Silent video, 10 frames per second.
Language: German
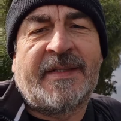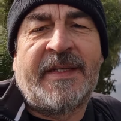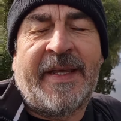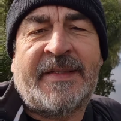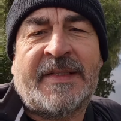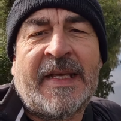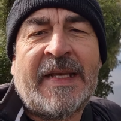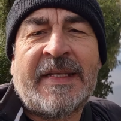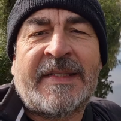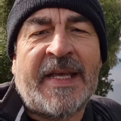nichts,
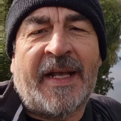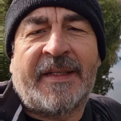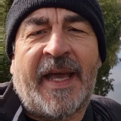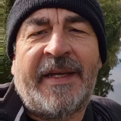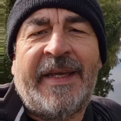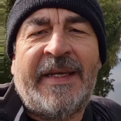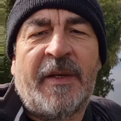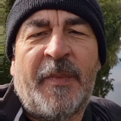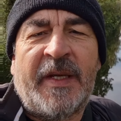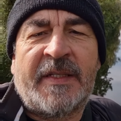sagt ein
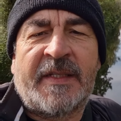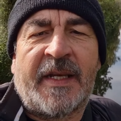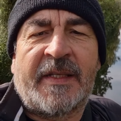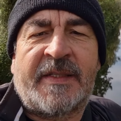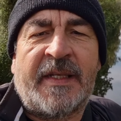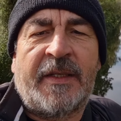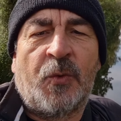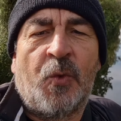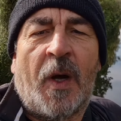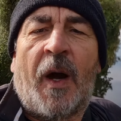Innenminister der
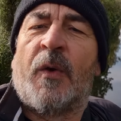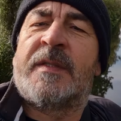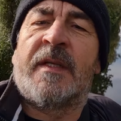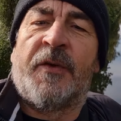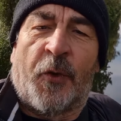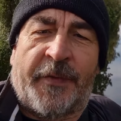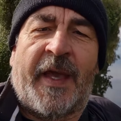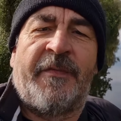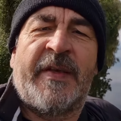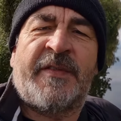CDU aus
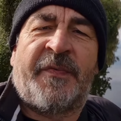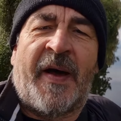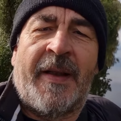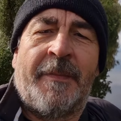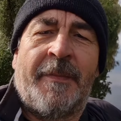Nordrhein-Westfalen.